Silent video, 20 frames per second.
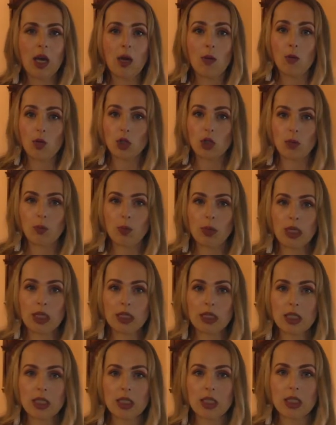Может
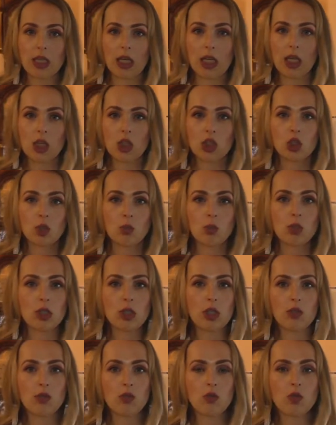показаться, что
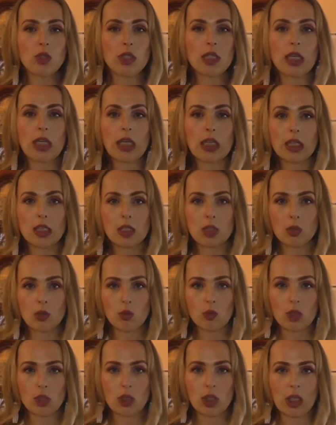музей в ВУЗе – это
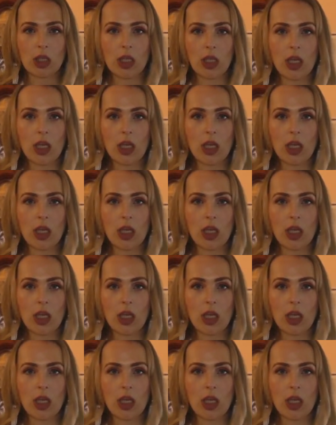скучно.